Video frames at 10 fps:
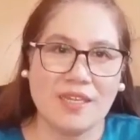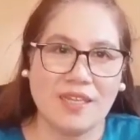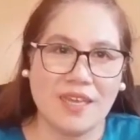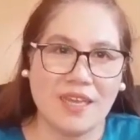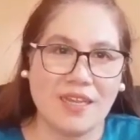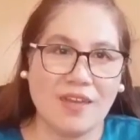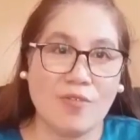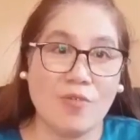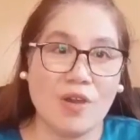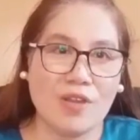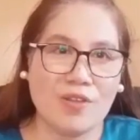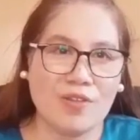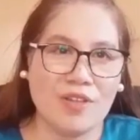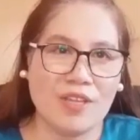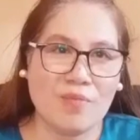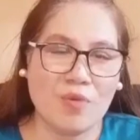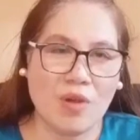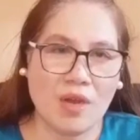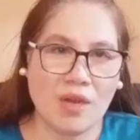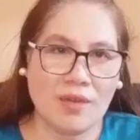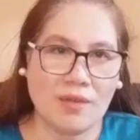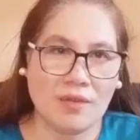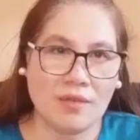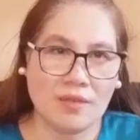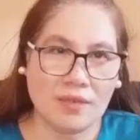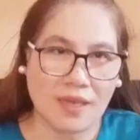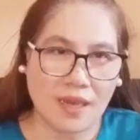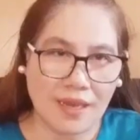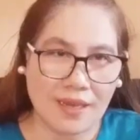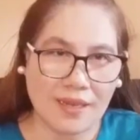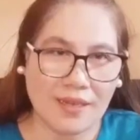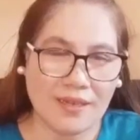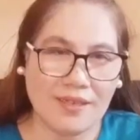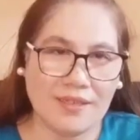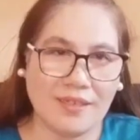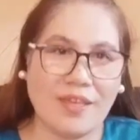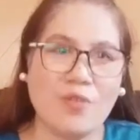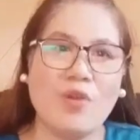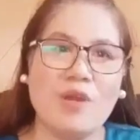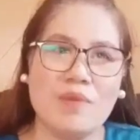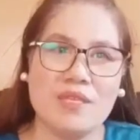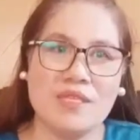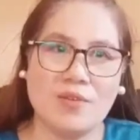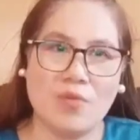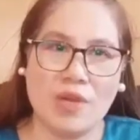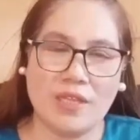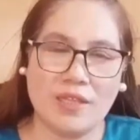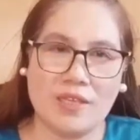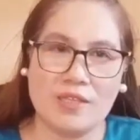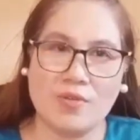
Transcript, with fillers: Then nakuha ra gyud nimo ang ang requirements sa YT.